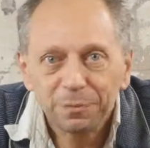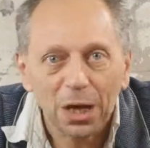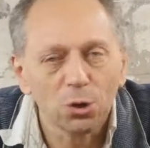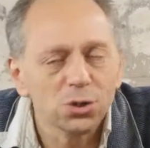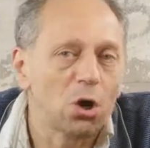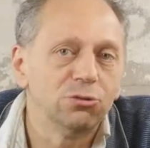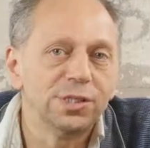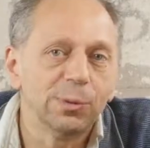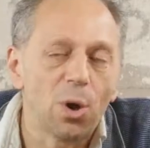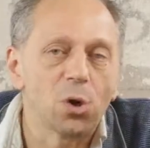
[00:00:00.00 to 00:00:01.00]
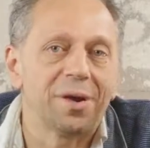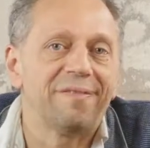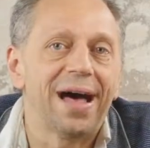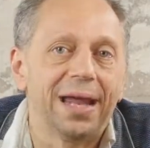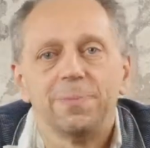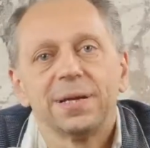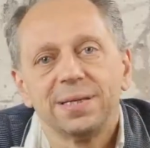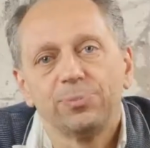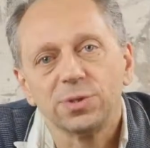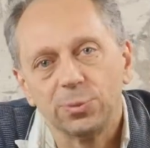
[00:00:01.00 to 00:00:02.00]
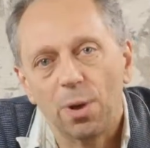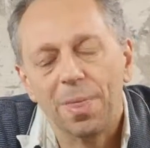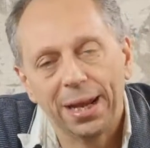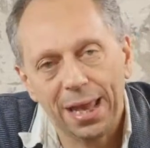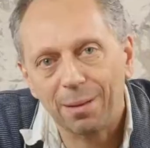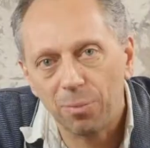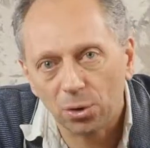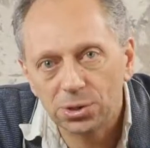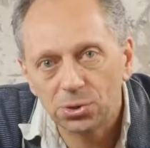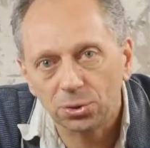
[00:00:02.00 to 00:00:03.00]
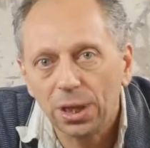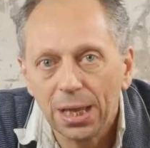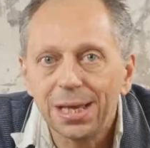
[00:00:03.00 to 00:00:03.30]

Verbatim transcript: lo so, oggi si può ancora fare, per esempio si può andare a Boston,